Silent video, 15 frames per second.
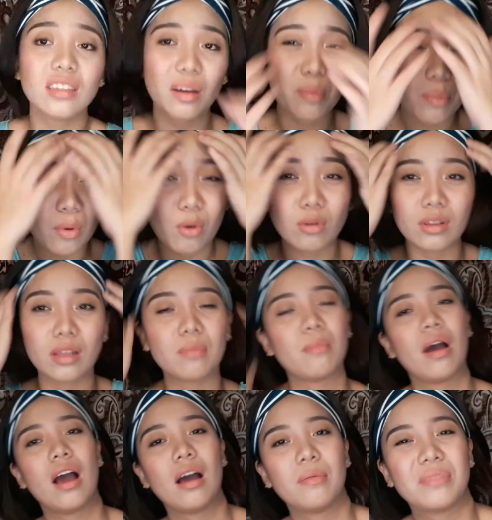sabog, 'di
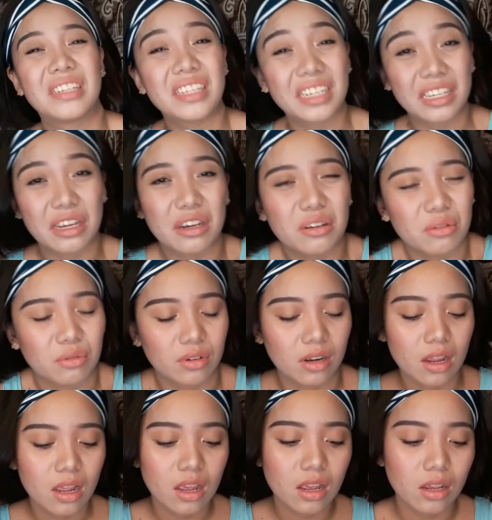ba? Minsan ganun.
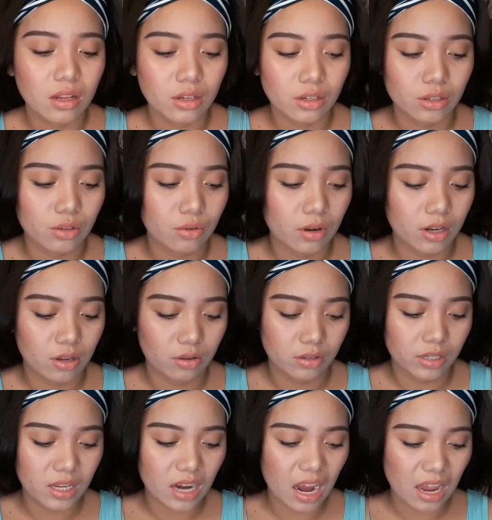So ayun,
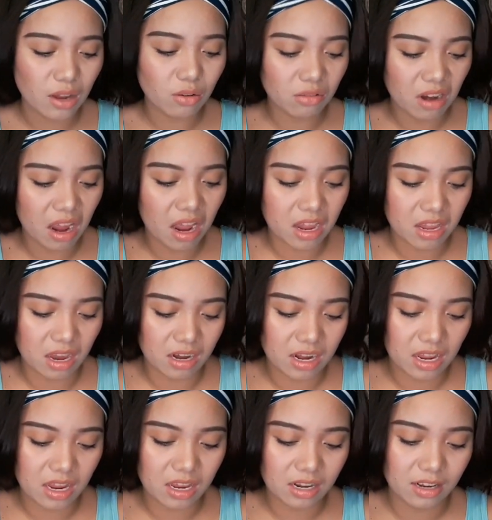sirain ko na kaya.
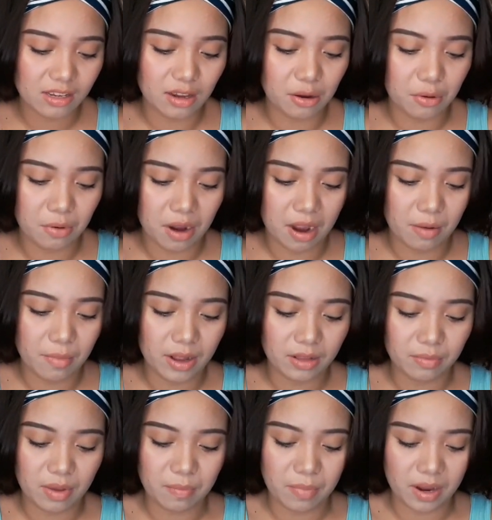Naiinis ako ha, ba't
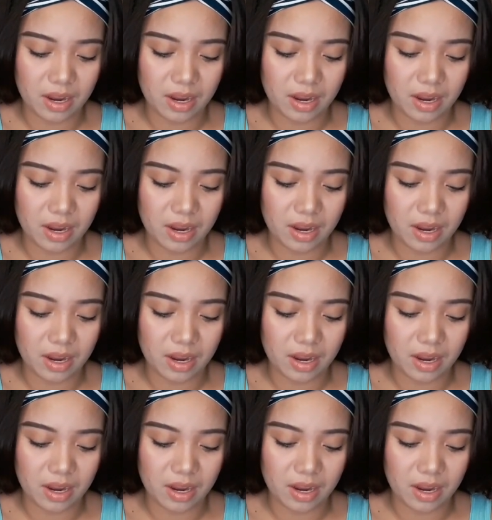may pa